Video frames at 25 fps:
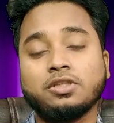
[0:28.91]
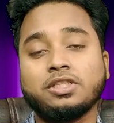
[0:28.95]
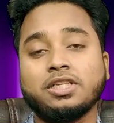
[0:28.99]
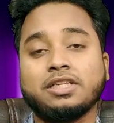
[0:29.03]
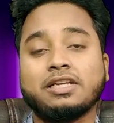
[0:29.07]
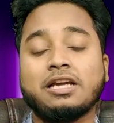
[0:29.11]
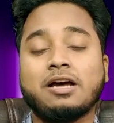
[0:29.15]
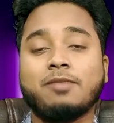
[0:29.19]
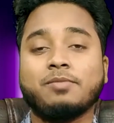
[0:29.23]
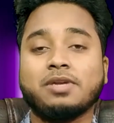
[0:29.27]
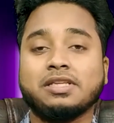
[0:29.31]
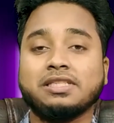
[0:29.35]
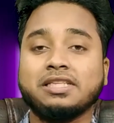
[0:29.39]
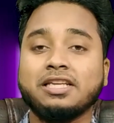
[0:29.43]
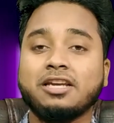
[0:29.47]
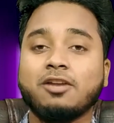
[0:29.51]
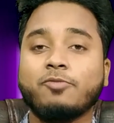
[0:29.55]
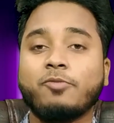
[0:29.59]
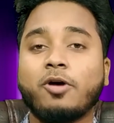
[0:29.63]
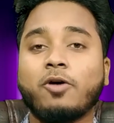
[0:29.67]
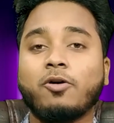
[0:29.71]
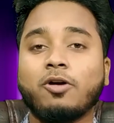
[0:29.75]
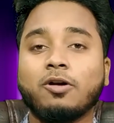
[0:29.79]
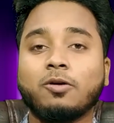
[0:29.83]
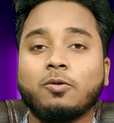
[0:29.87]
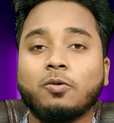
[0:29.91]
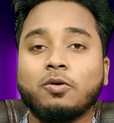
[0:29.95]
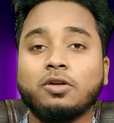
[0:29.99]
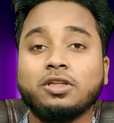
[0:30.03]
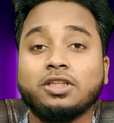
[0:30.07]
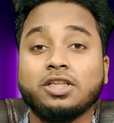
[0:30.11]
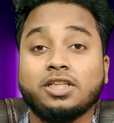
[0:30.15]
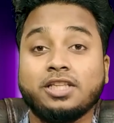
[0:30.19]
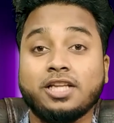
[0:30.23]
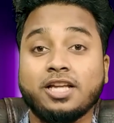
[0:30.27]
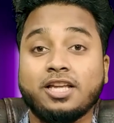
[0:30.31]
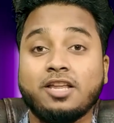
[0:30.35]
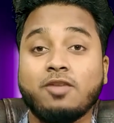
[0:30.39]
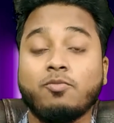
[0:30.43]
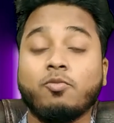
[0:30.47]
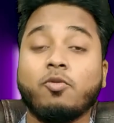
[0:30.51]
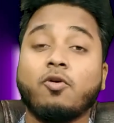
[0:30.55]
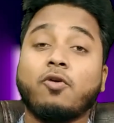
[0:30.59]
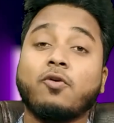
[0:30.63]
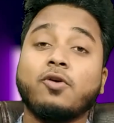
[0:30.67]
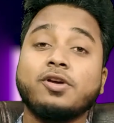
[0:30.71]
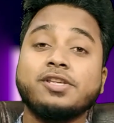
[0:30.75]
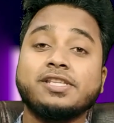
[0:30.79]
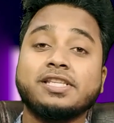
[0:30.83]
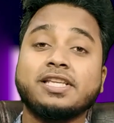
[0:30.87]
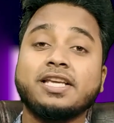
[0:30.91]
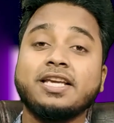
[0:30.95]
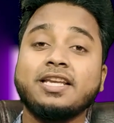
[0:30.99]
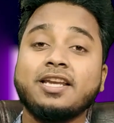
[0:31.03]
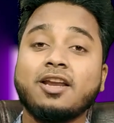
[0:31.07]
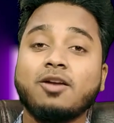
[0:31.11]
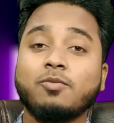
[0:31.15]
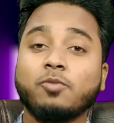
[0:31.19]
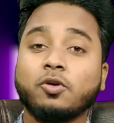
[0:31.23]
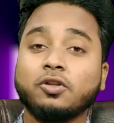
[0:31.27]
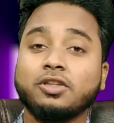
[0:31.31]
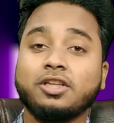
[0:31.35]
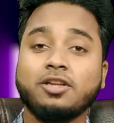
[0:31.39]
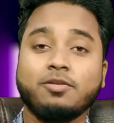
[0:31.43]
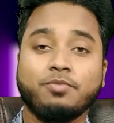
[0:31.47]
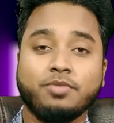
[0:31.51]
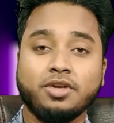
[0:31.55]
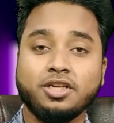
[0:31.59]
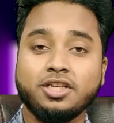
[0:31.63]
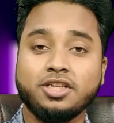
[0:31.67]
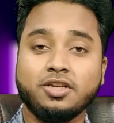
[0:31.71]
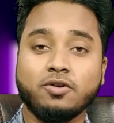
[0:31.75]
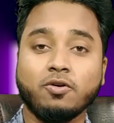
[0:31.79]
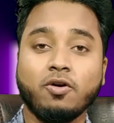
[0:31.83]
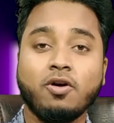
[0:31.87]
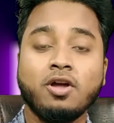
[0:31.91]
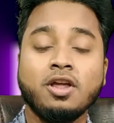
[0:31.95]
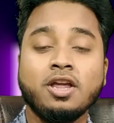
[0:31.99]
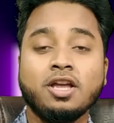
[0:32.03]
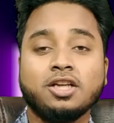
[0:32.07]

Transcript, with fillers: যেটা আমরা সিনেমা হলগুলোতে দেখি বড় স্ক্রিনের মধ্যে ভিডিও